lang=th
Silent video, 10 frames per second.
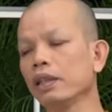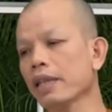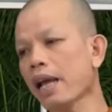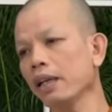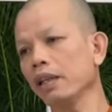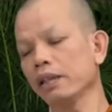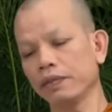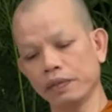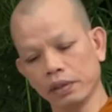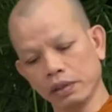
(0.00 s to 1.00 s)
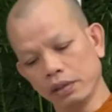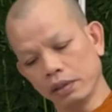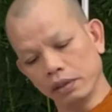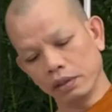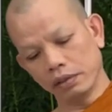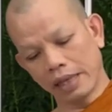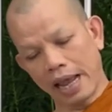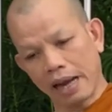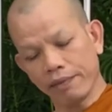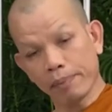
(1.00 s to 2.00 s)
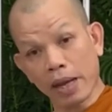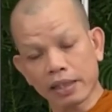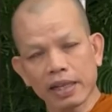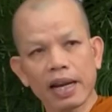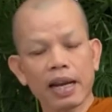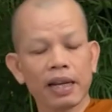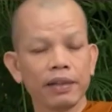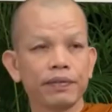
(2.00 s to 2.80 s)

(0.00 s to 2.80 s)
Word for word: กีคือสั้นอีกขาดวิปัสสนา